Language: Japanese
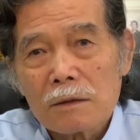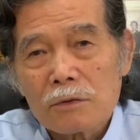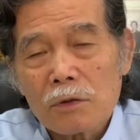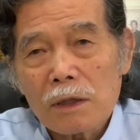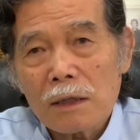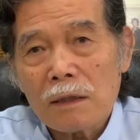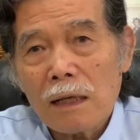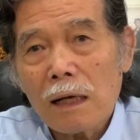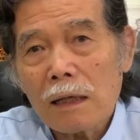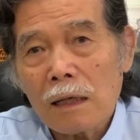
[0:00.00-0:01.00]
それだけ寝
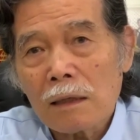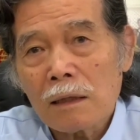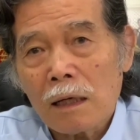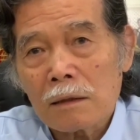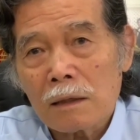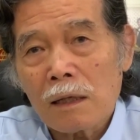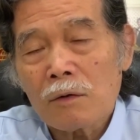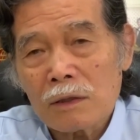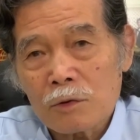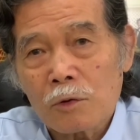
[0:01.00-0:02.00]
なきゃなんなかったよう
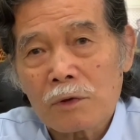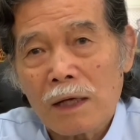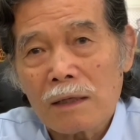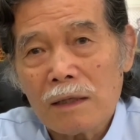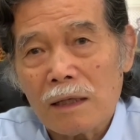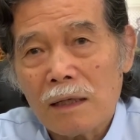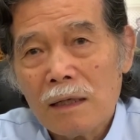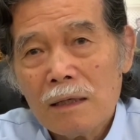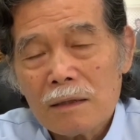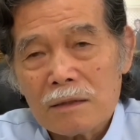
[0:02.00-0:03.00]
な状態に
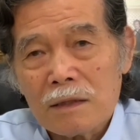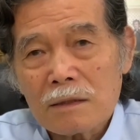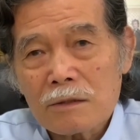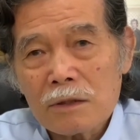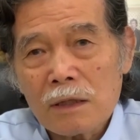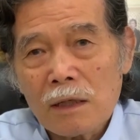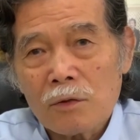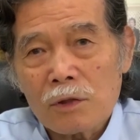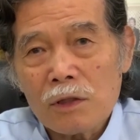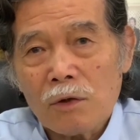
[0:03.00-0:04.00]
自律神経
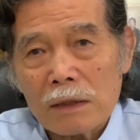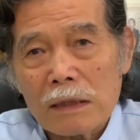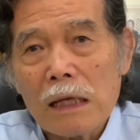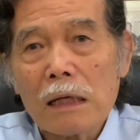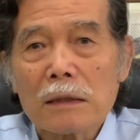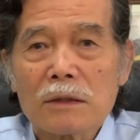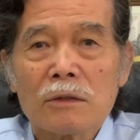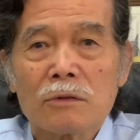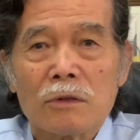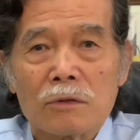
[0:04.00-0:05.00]
の機能が低下して
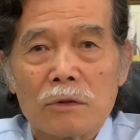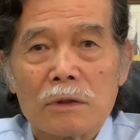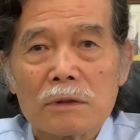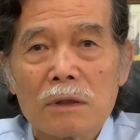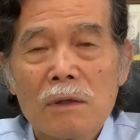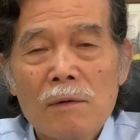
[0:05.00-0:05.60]
るということです